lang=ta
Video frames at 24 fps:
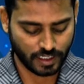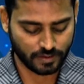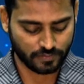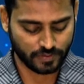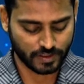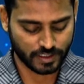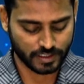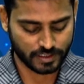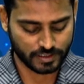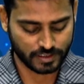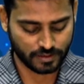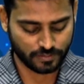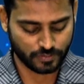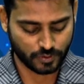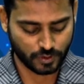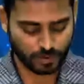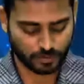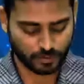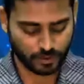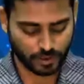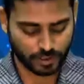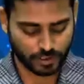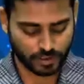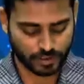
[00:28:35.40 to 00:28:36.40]
கழிவகற்றல்
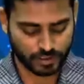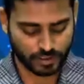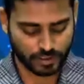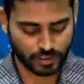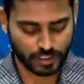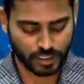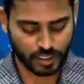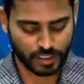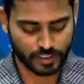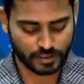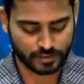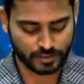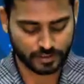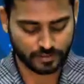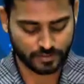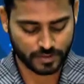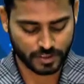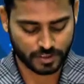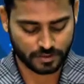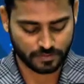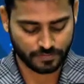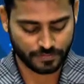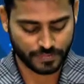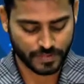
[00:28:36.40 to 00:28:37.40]
பொறிமுறையை கண்காணித்தல்
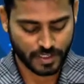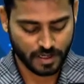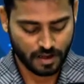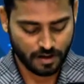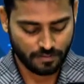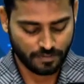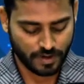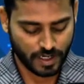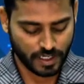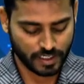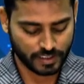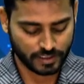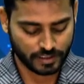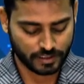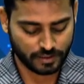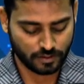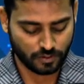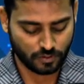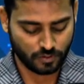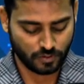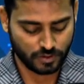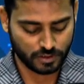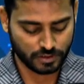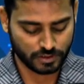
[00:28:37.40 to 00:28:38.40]
மற்றும்
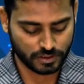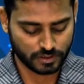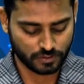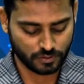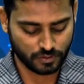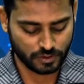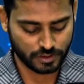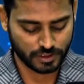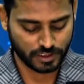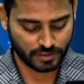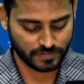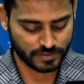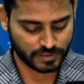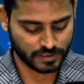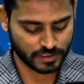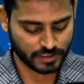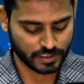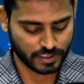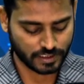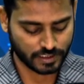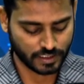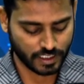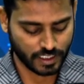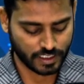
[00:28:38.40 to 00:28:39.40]
மாநகரின் ஒழுங்கு
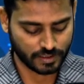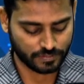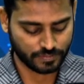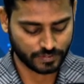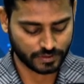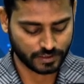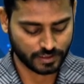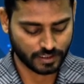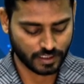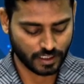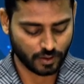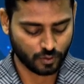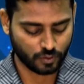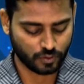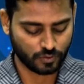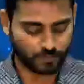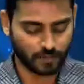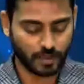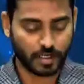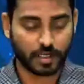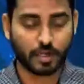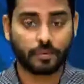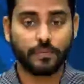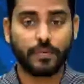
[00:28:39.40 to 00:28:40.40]
உள்ளிட்டவற்றை கண்காணிப்பதற்காக
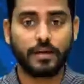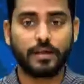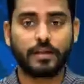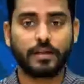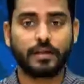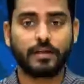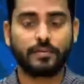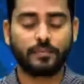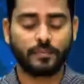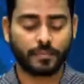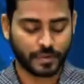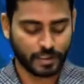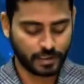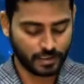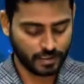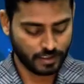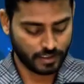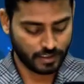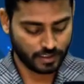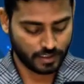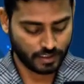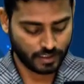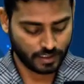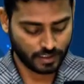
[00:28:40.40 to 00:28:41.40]
உருவாக்கப்பட்ட
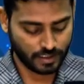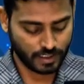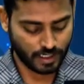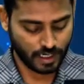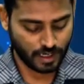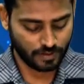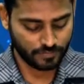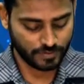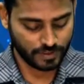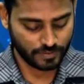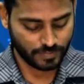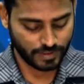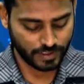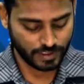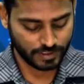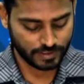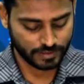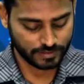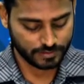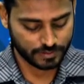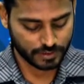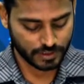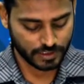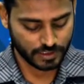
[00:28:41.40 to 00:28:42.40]
காவல்
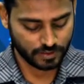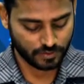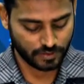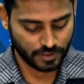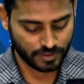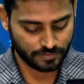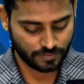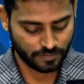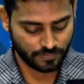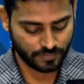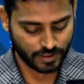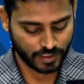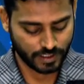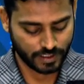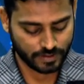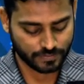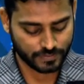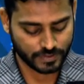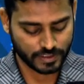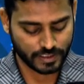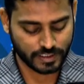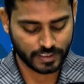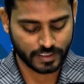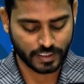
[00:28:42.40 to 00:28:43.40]
படையின் சீருடை
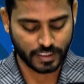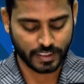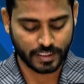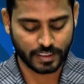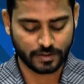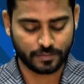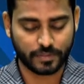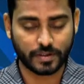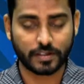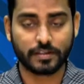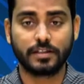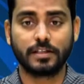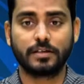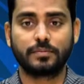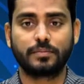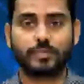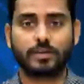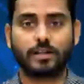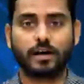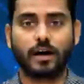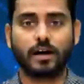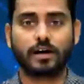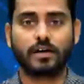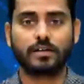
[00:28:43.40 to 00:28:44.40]
விவகாரம் சிக்கலை
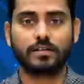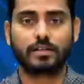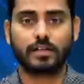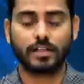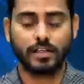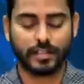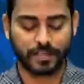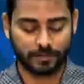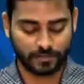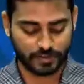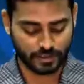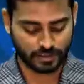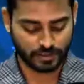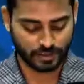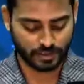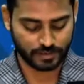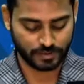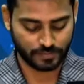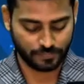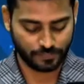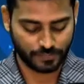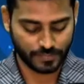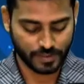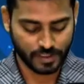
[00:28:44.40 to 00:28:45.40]
ஏற்படுத்தியிருப்பதாக தெரிய
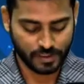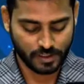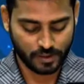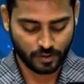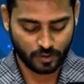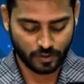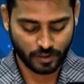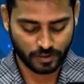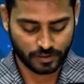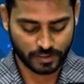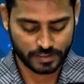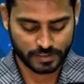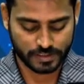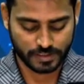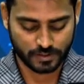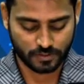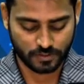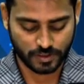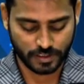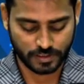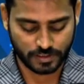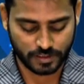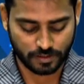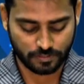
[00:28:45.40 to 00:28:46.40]
வருகிறது குறித்த
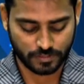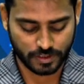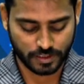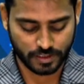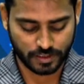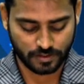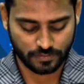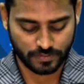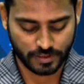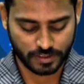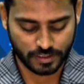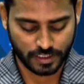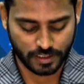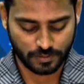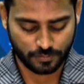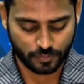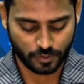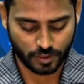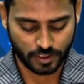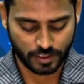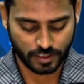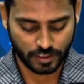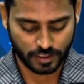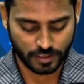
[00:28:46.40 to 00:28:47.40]
சீருடை தமிழில் விடுதலை
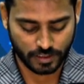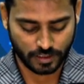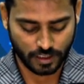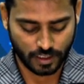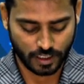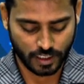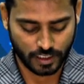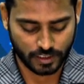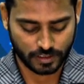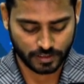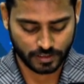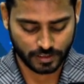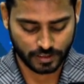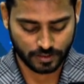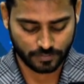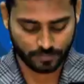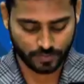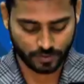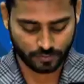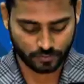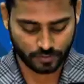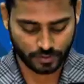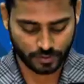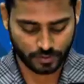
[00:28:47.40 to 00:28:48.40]
புலிகளின் ஆளுகைக்கு
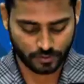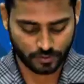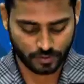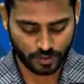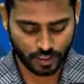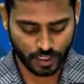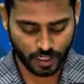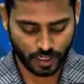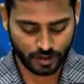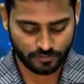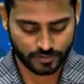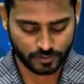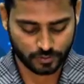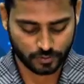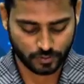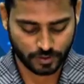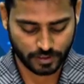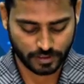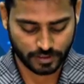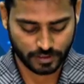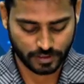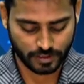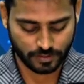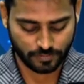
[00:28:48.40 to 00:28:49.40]
பகுதிக்குள்
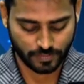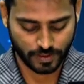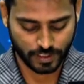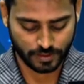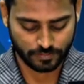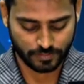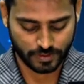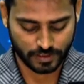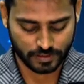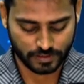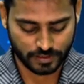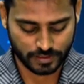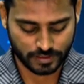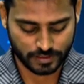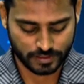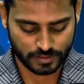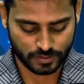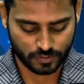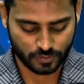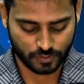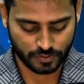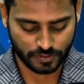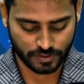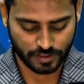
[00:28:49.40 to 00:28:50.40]
காவல்துறையினர் பயன்படுத்திய
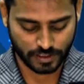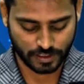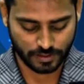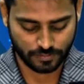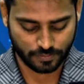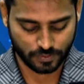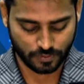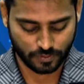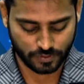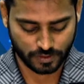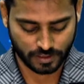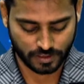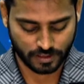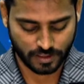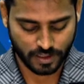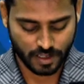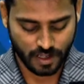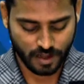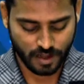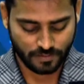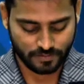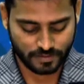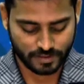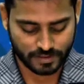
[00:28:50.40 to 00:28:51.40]
சீருடையை போன்ற
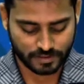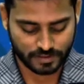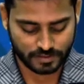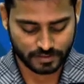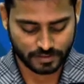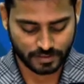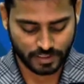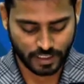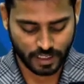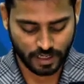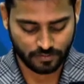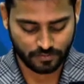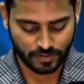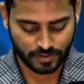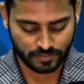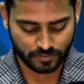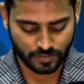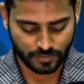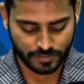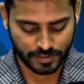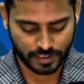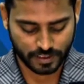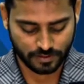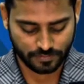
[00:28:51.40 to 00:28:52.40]
வர்ணத்தினால்
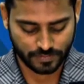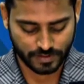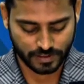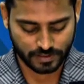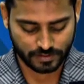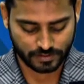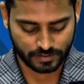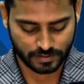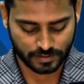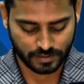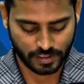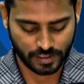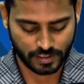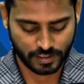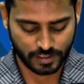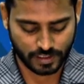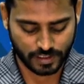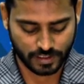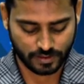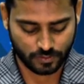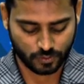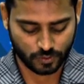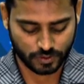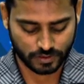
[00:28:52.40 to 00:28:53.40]
வடிவமைக்கப்பட்டிருந்த
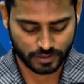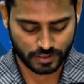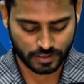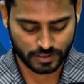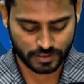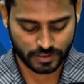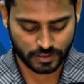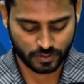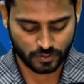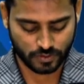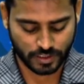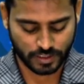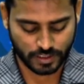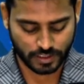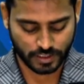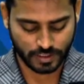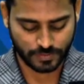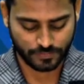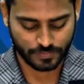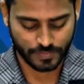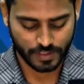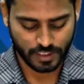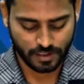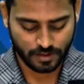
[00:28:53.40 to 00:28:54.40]
நிலையிலே குறித்த
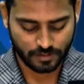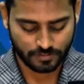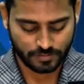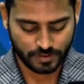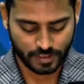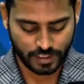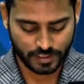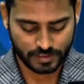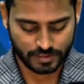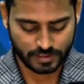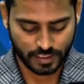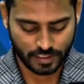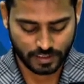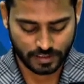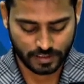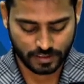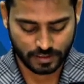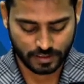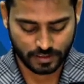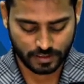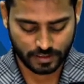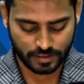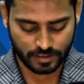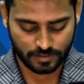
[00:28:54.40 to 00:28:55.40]
சீருடைகளை போலீசார்
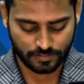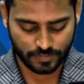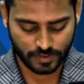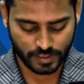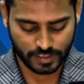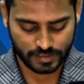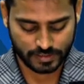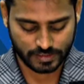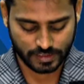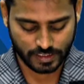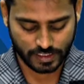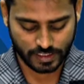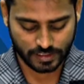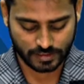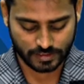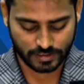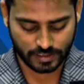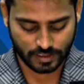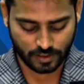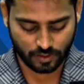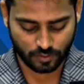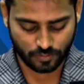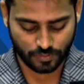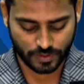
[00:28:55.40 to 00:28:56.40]
போலீஸ்
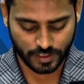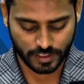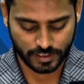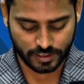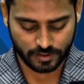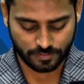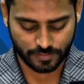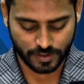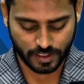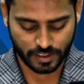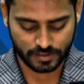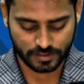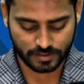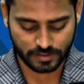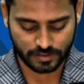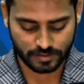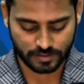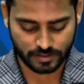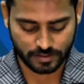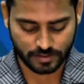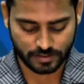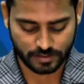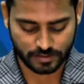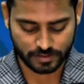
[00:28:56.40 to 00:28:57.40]
நிலையத்தில் ஒப்படைக்குமாறு
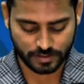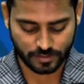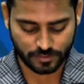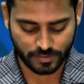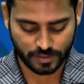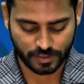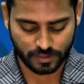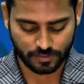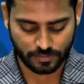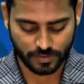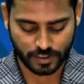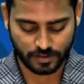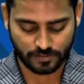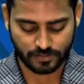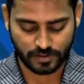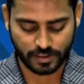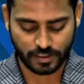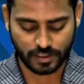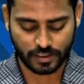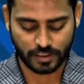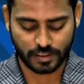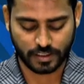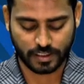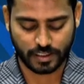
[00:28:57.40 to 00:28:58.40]

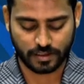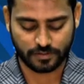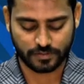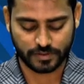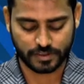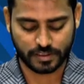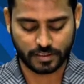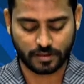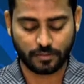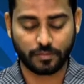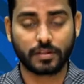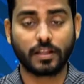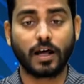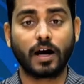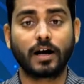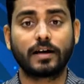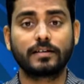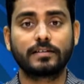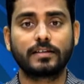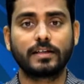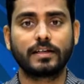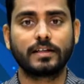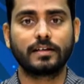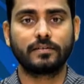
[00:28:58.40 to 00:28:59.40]
சம்பந்தப்பட்டவர்களுக்கு
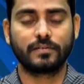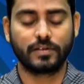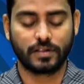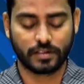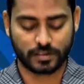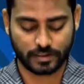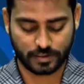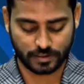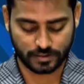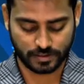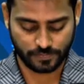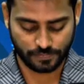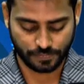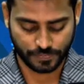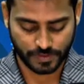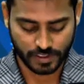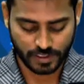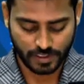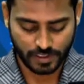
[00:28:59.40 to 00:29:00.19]
அறிவித்திருப்பதாக தெரிய வருகிறது